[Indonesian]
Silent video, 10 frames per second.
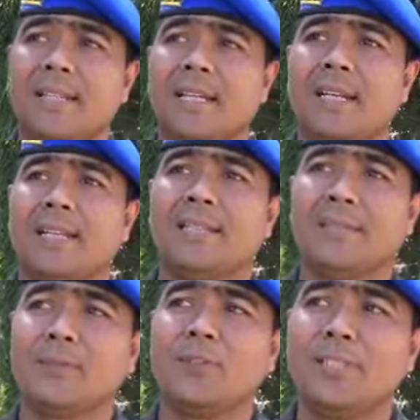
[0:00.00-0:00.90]
ya kita
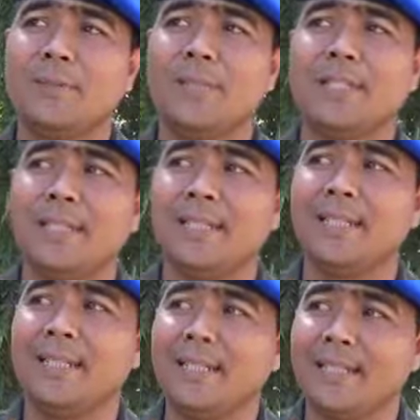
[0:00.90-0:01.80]
polisi militer
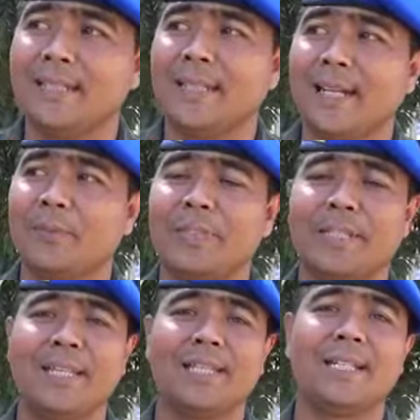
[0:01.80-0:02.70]
ini akan
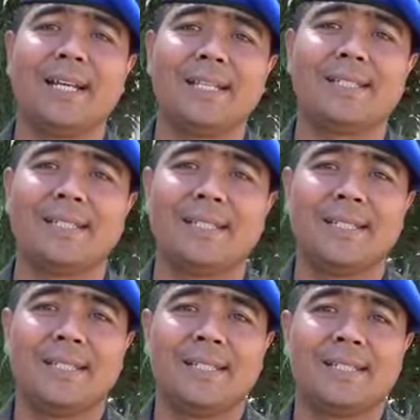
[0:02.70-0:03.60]
bertindak tegas
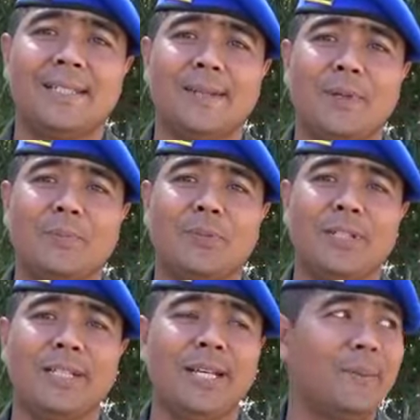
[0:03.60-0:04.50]
siapapun
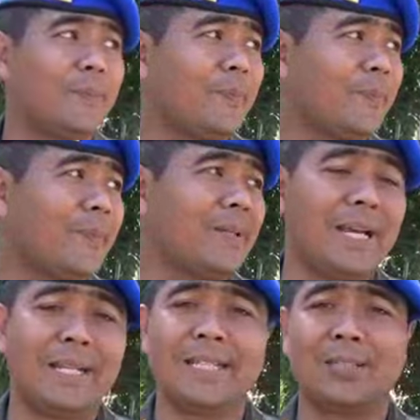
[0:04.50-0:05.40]
dia
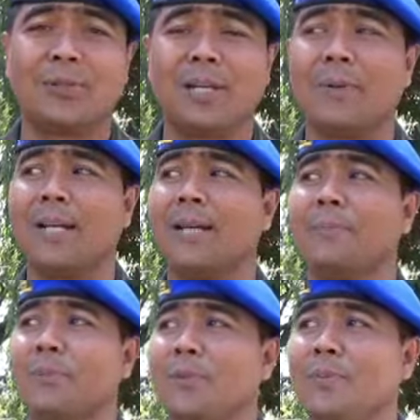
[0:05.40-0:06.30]
dari satuan
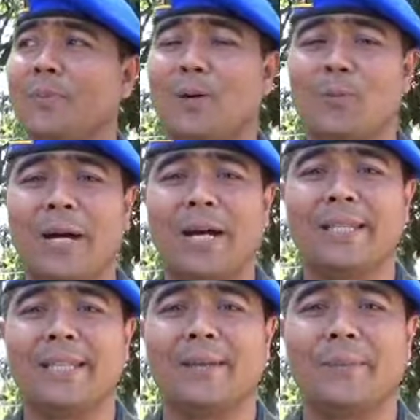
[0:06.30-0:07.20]
manapun mau
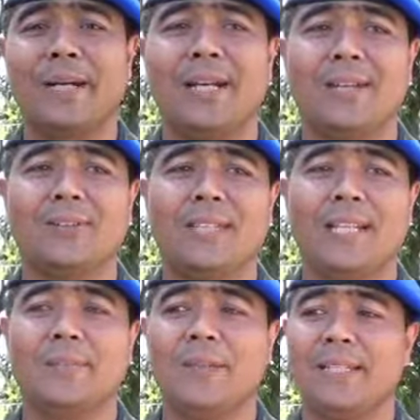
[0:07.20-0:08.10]
pangkatnya apa kalau
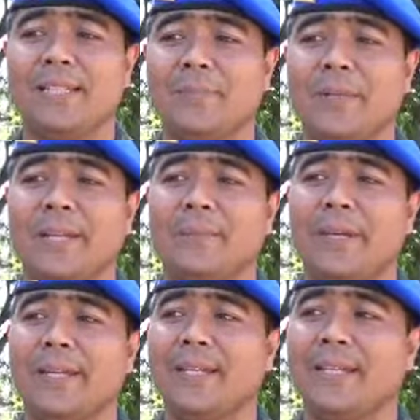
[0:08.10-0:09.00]
terlibat dia sebagai
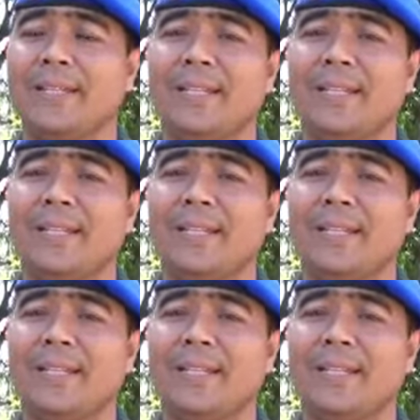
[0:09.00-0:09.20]
backing